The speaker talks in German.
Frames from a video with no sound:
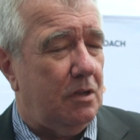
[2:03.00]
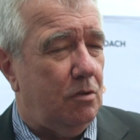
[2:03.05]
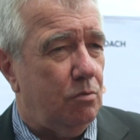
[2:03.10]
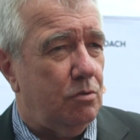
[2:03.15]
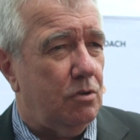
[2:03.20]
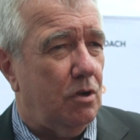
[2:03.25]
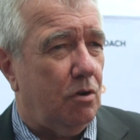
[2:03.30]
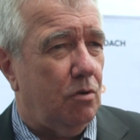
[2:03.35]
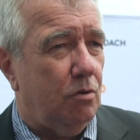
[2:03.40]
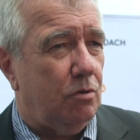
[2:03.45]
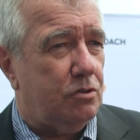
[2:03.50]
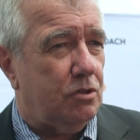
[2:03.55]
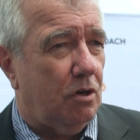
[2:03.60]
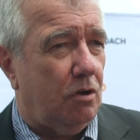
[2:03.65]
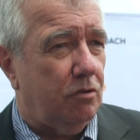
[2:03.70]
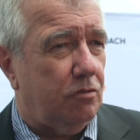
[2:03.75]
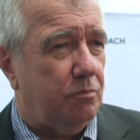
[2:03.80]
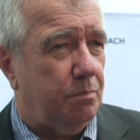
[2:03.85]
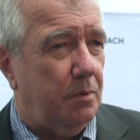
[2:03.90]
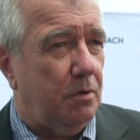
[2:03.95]
der Junior Coach
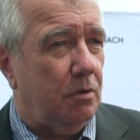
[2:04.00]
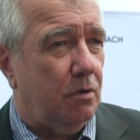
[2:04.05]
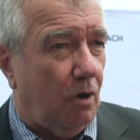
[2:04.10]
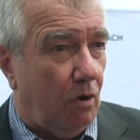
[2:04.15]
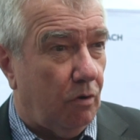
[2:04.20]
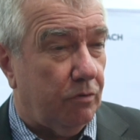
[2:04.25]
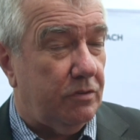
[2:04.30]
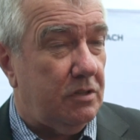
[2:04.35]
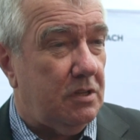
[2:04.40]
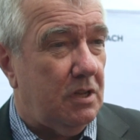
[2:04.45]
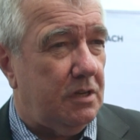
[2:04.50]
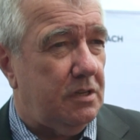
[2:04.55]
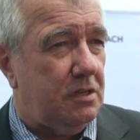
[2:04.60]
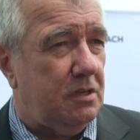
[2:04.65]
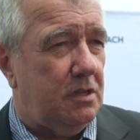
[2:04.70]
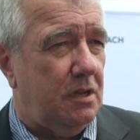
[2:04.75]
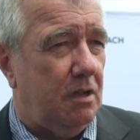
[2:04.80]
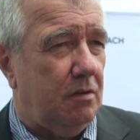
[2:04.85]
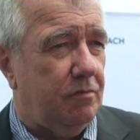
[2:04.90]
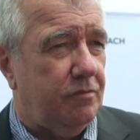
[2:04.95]
Ausbildung auch sicherlich
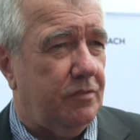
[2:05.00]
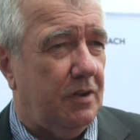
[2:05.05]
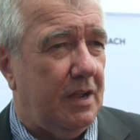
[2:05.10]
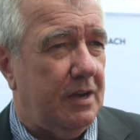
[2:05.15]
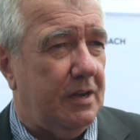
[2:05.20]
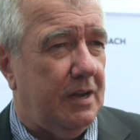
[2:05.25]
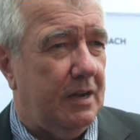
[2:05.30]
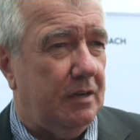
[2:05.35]
in ihren Vereinen